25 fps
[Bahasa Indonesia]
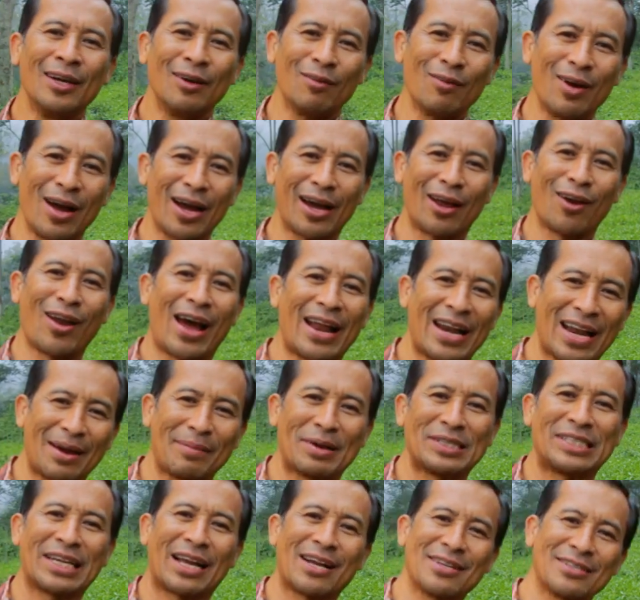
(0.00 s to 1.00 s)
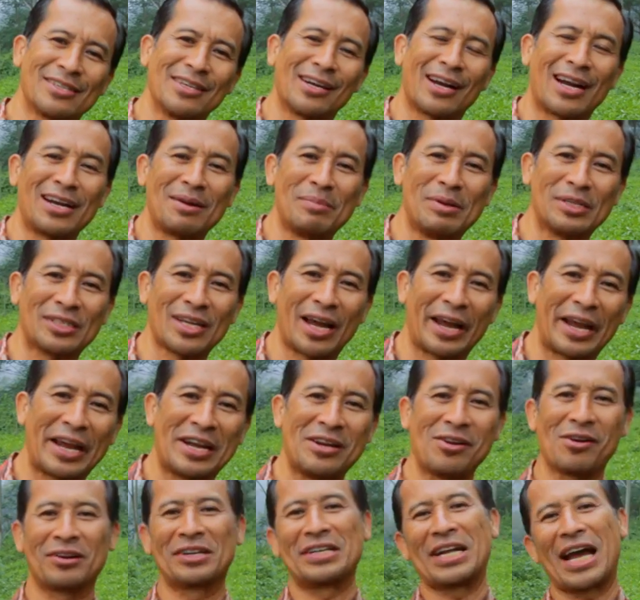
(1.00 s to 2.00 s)
Wah kalau anak masih kecil kan bisa
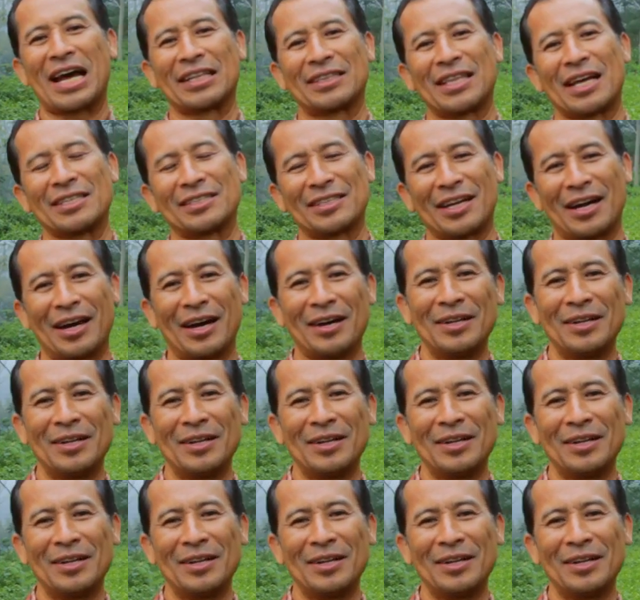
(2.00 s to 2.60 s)
gendong di atas uh,